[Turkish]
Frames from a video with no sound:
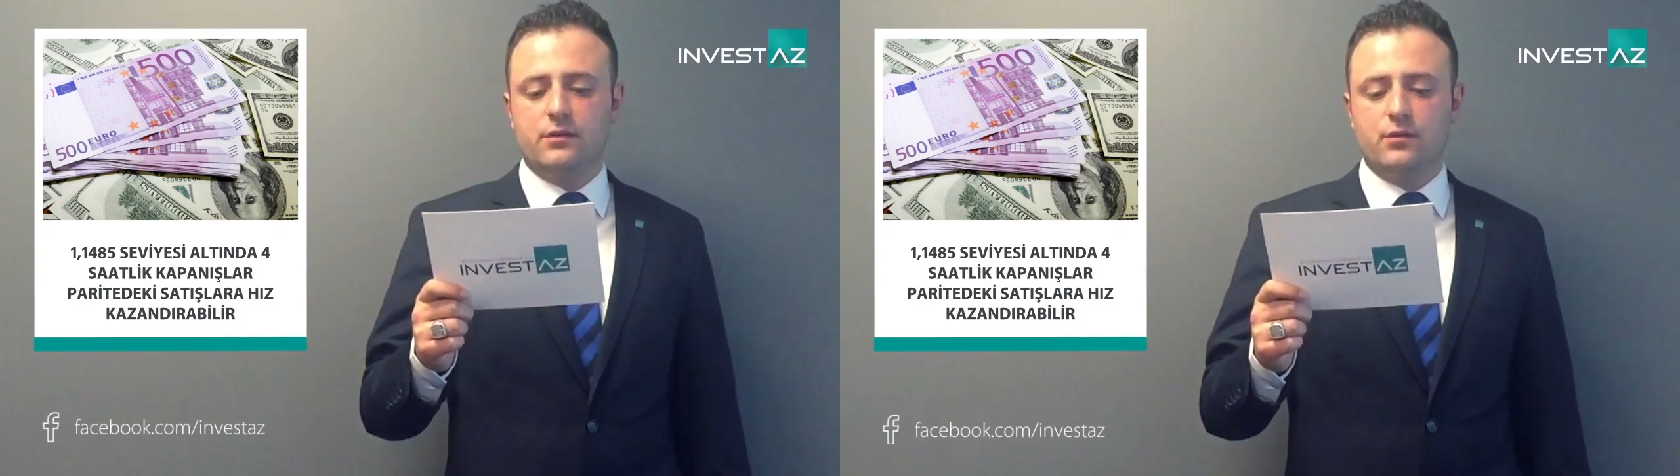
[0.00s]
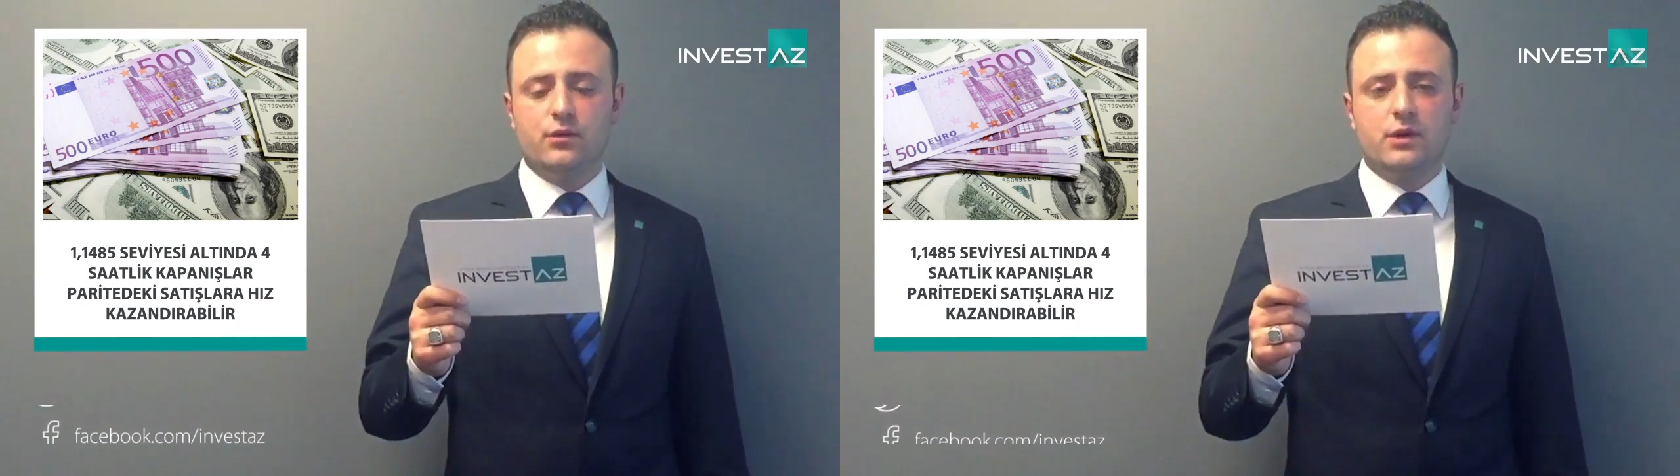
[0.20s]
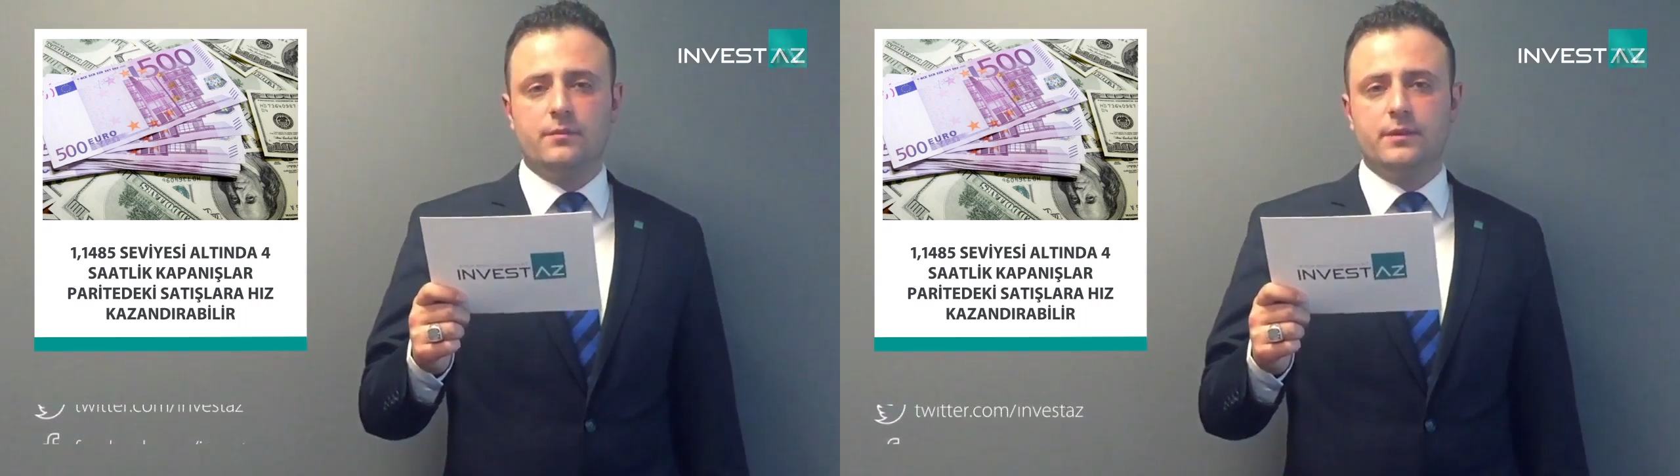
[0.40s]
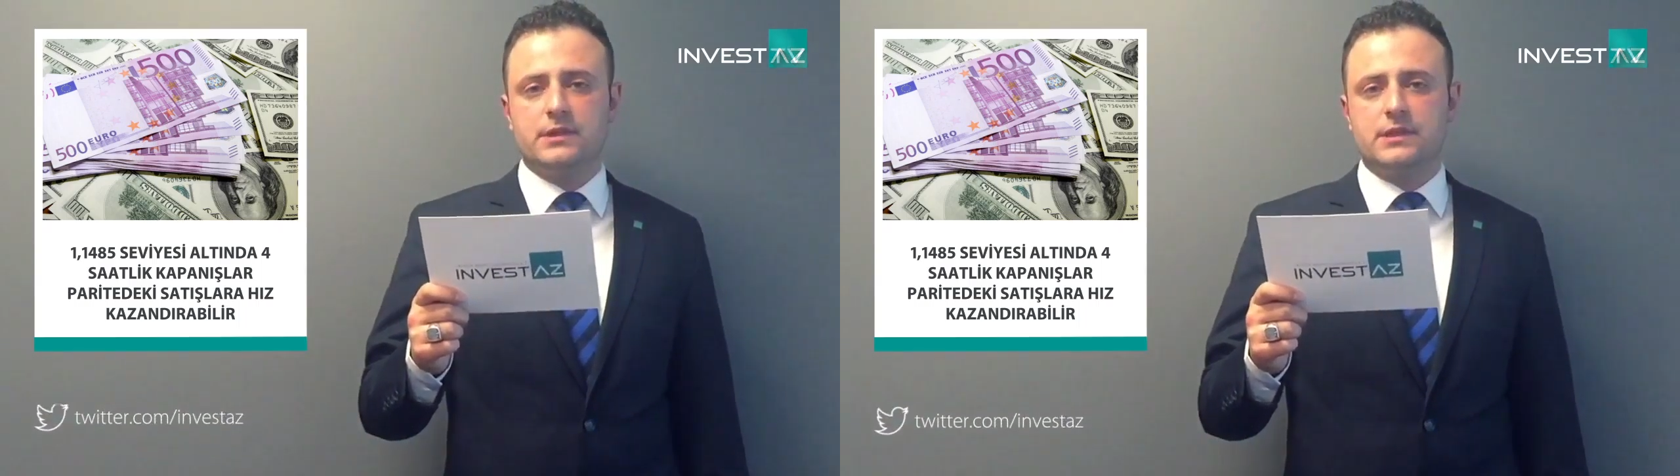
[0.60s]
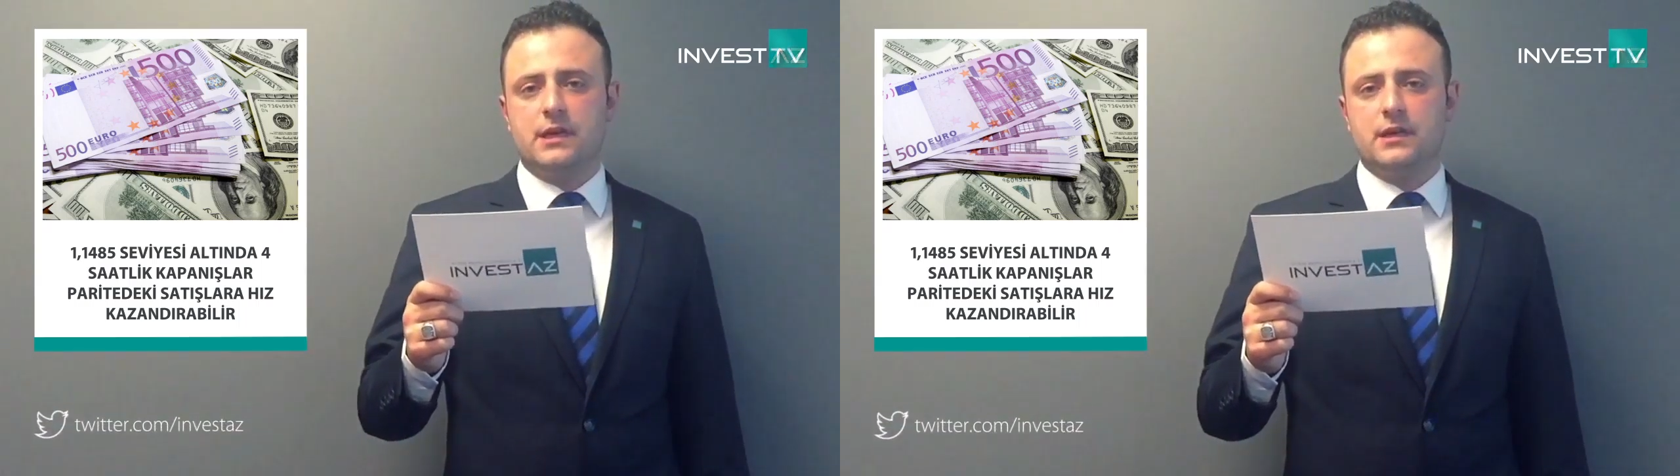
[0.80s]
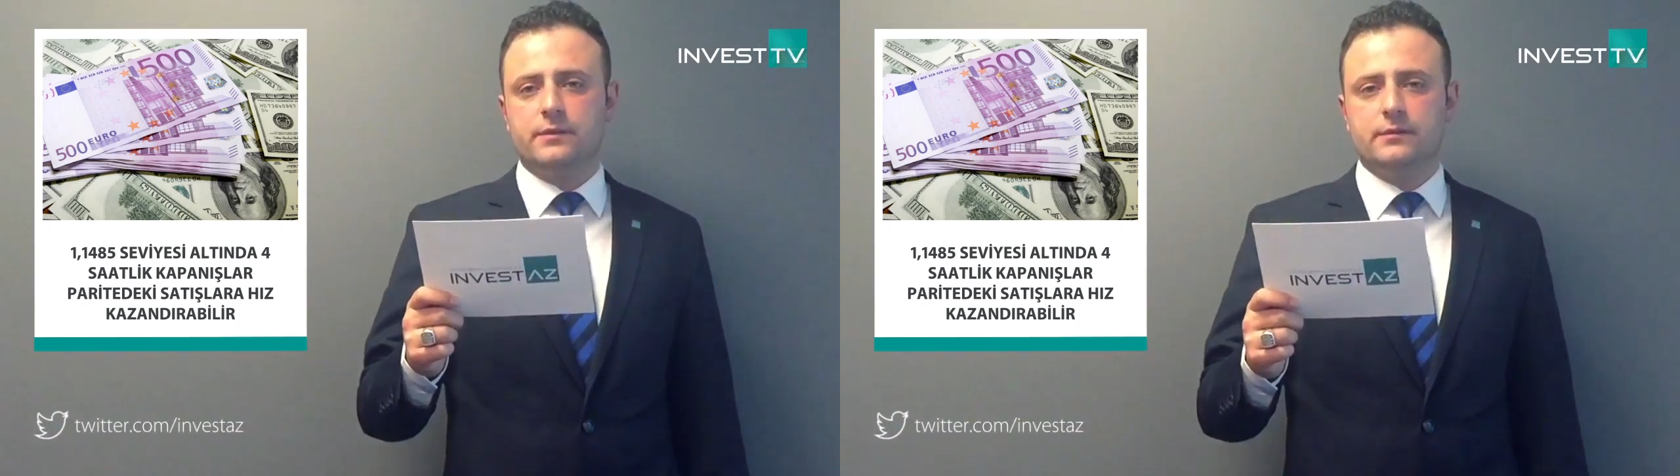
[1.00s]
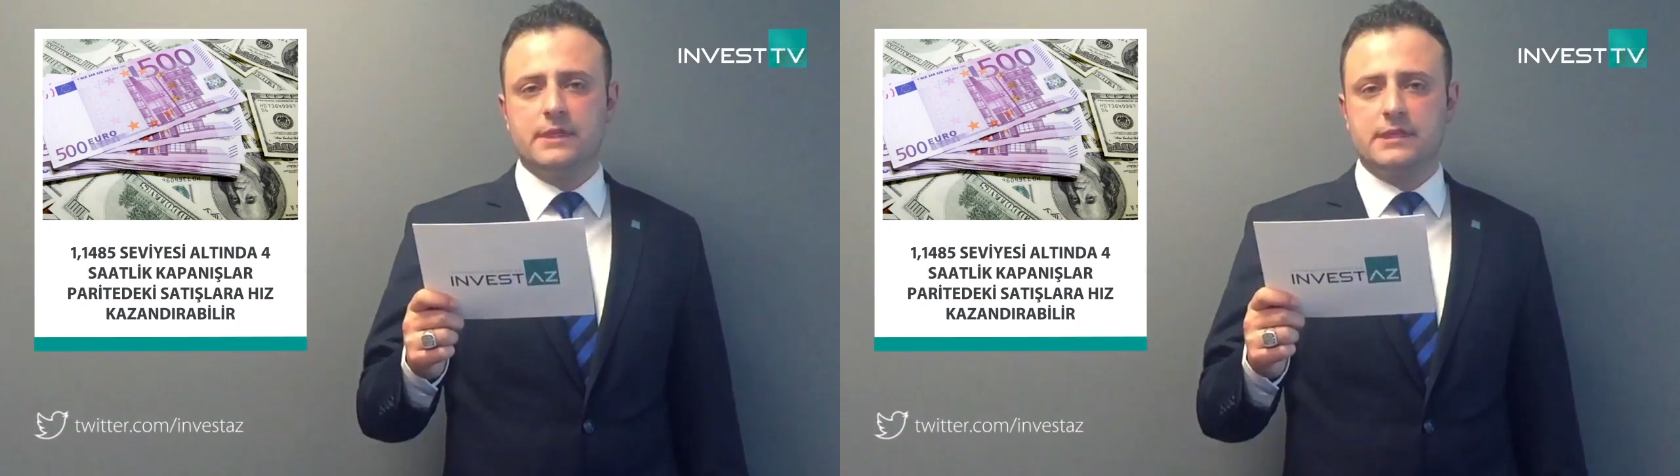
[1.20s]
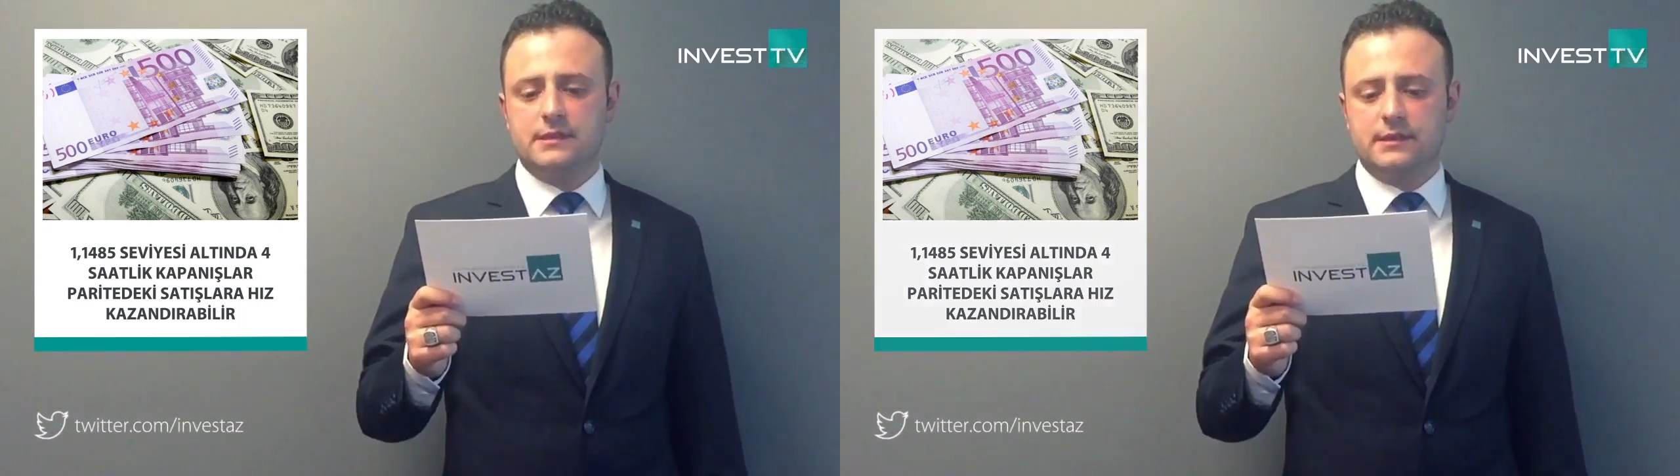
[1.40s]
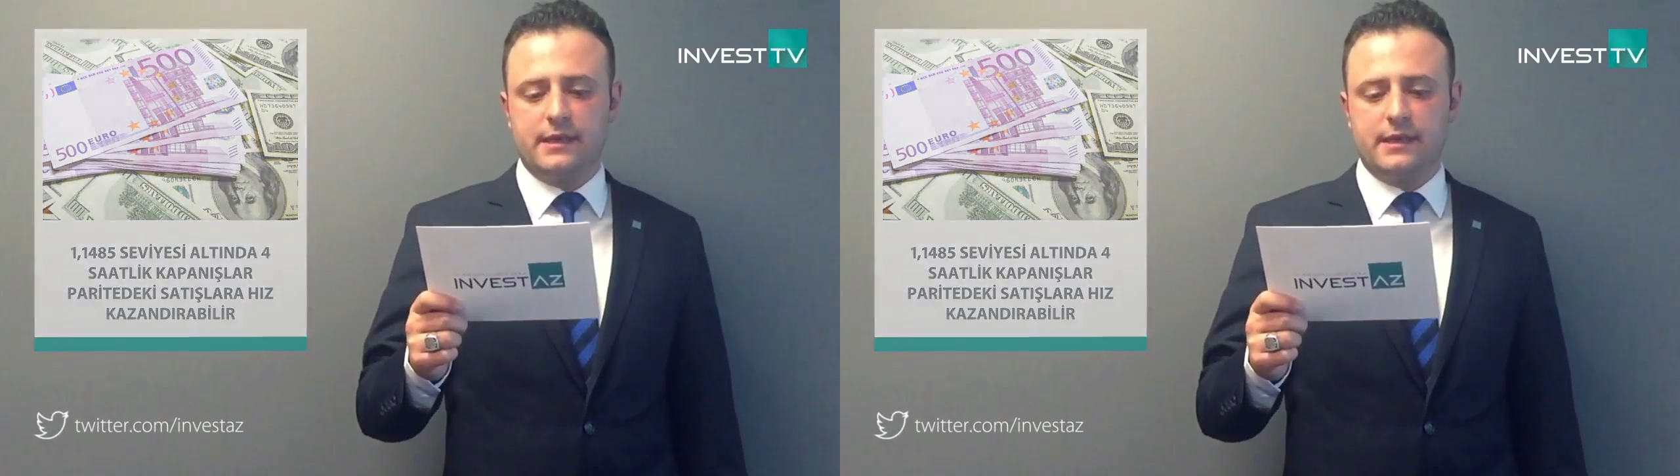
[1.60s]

günlük kapanışlar yapılması